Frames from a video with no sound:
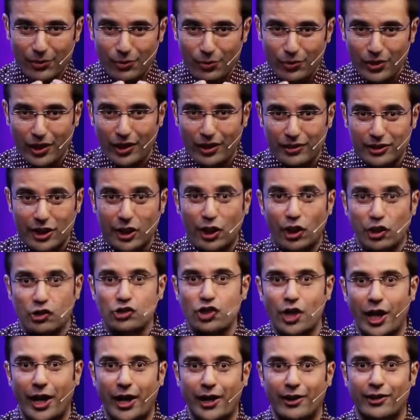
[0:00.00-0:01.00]
में उनको ये लगता है
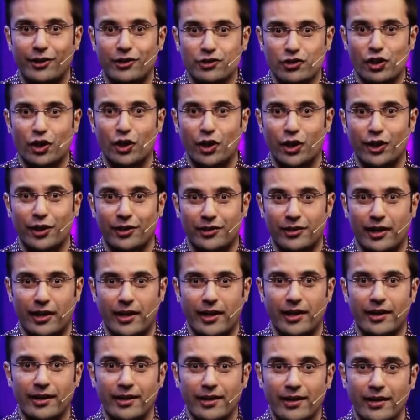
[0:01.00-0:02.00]
खर्चा है खर्चा नहीं करना
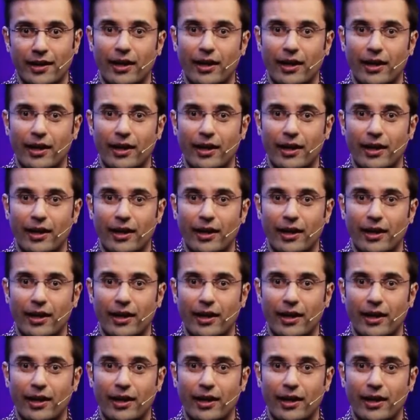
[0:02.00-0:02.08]
है